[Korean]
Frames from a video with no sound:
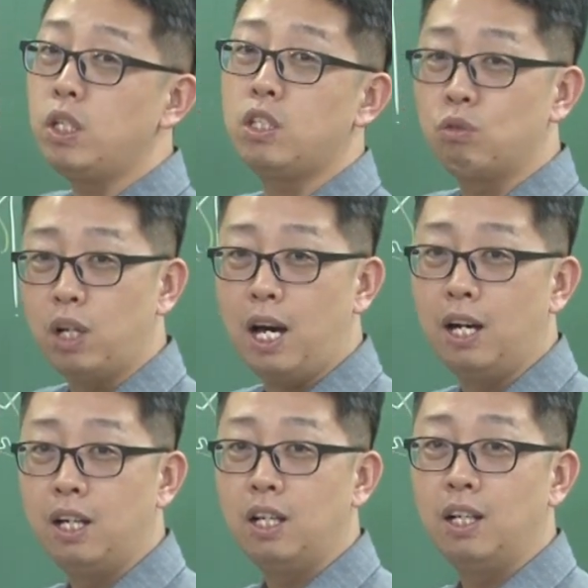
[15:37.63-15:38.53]

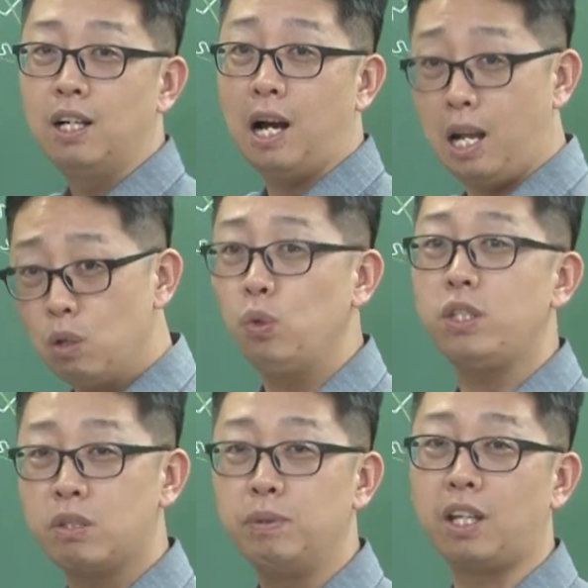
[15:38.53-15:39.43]
브릿지구나 알고
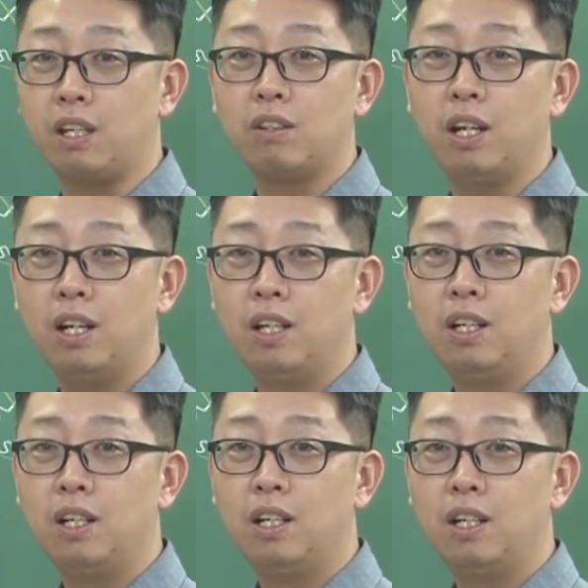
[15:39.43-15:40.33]
있으면 되는 거야
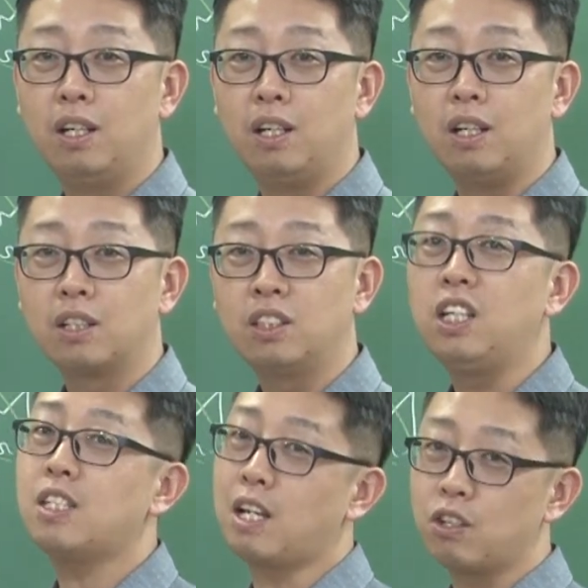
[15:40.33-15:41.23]
어,
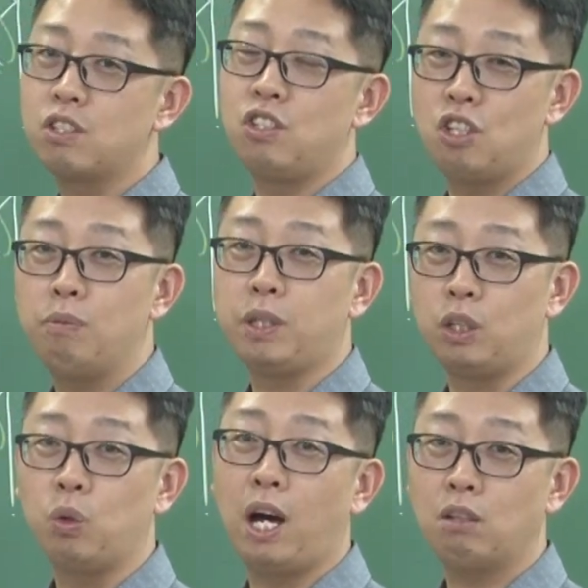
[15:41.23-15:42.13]
그게 자격증
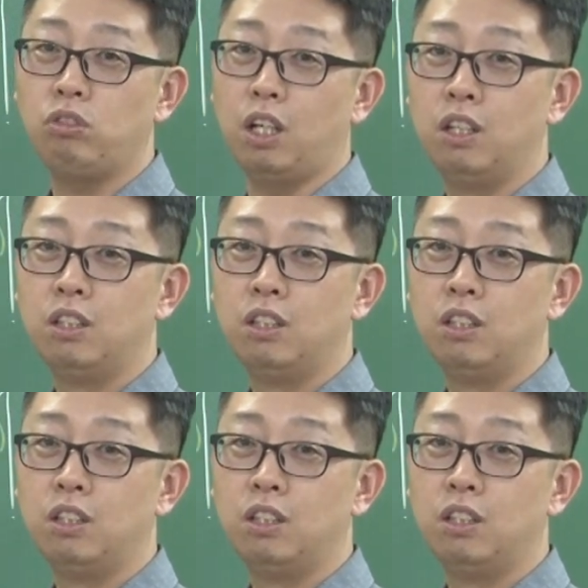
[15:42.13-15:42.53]
시험이기도 하고요